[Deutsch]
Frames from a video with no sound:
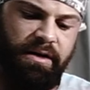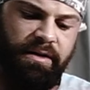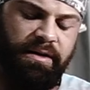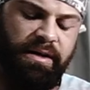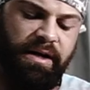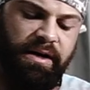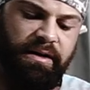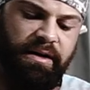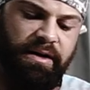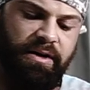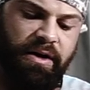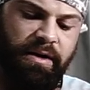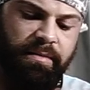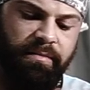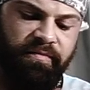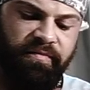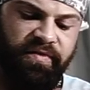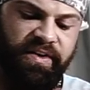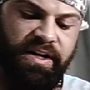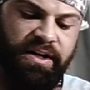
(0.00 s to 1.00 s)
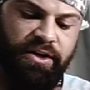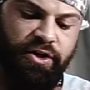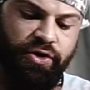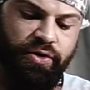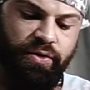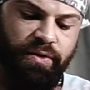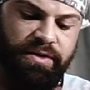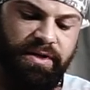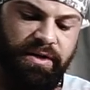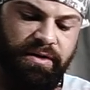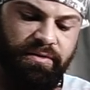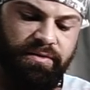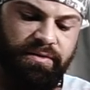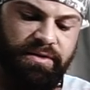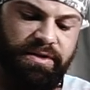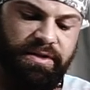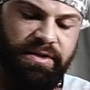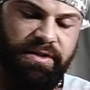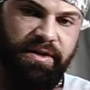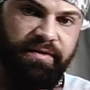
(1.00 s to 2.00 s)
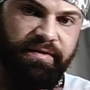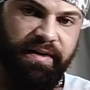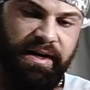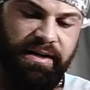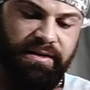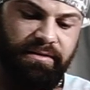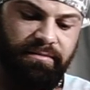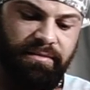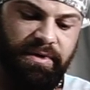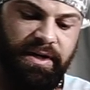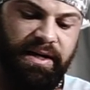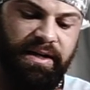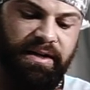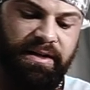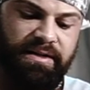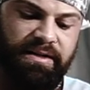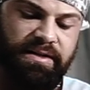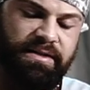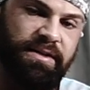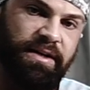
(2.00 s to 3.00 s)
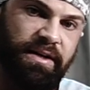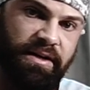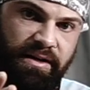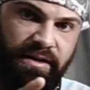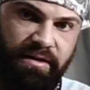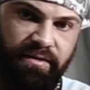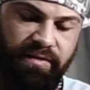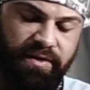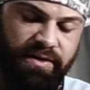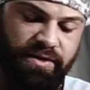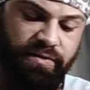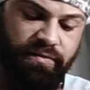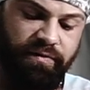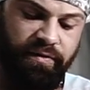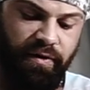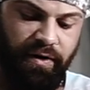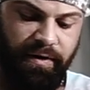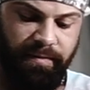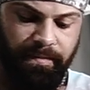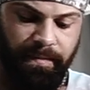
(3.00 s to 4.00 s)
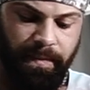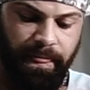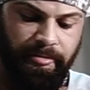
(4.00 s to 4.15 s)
Dann kommen wieder die Schultern und die Waden, ähnliches Training wie zuvor.